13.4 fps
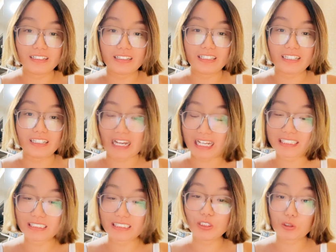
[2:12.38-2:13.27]
你开
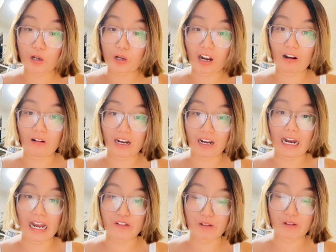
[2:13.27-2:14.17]
心就好哈，
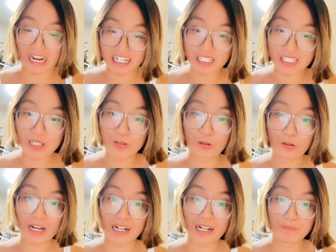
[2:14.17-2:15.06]
还我还是那句
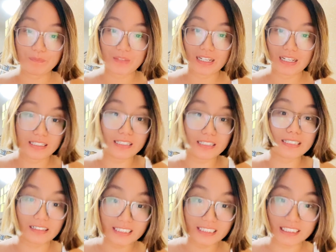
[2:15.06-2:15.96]
话，你
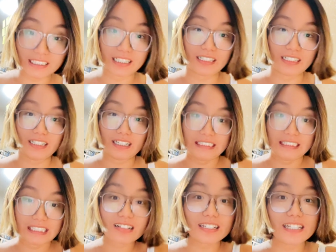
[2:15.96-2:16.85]
想写，你
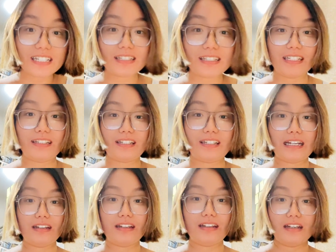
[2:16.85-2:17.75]
在这里写一
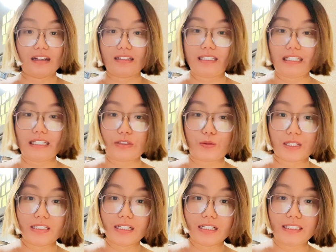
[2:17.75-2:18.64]
天，你
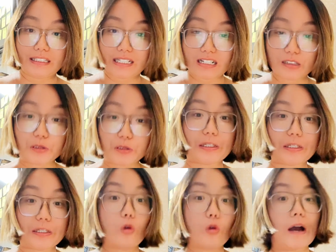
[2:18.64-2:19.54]
觉得你那张嘴
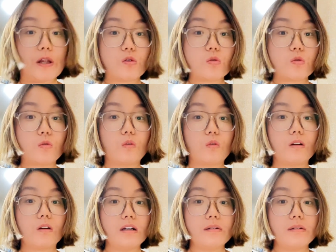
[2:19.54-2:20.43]
能管住
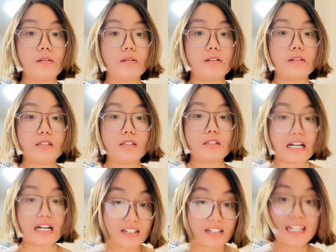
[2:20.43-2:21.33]

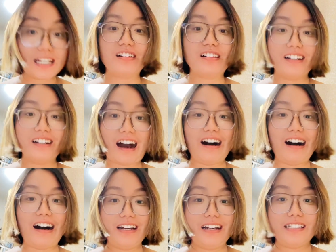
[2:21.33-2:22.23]
全世界的人哈？
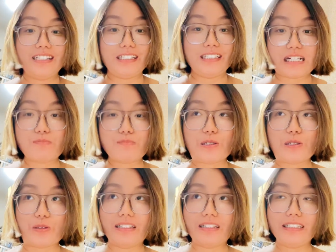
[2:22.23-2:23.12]
你你是不是
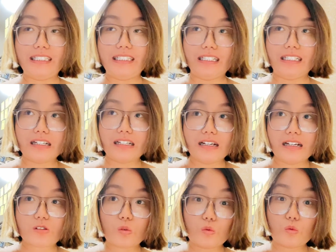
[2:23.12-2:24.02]
觉得你
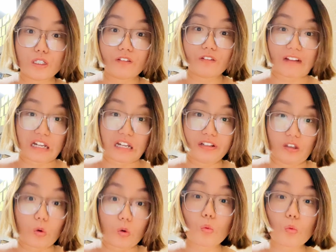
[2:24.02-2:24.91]
中国的法律你
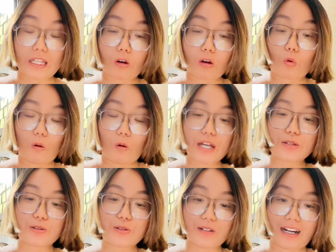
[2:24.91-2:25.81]
能管到国外
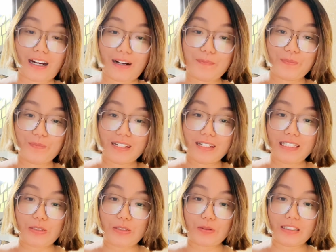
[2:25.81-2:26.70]
去哈？
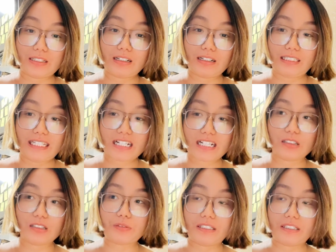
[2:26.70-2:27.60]
你觉得你那
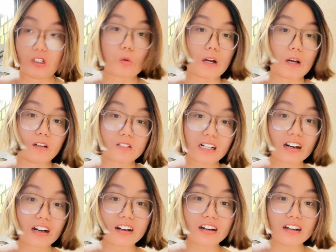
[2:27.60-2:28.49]
张嘴你能管到这
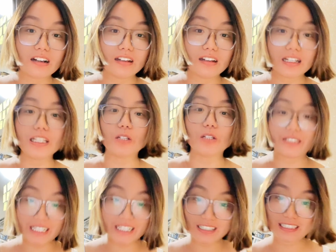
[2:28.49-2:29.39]
儿？那你就
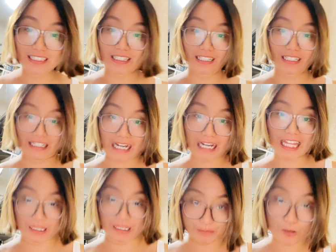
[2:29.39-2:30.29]
接着写，你看
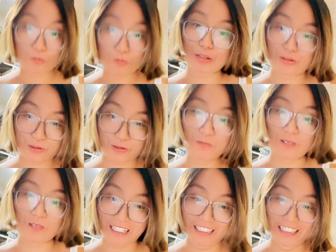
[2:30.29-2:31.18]
你能不能管得住
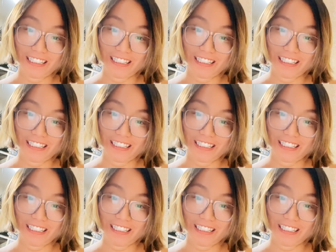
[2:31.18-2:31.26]
啊？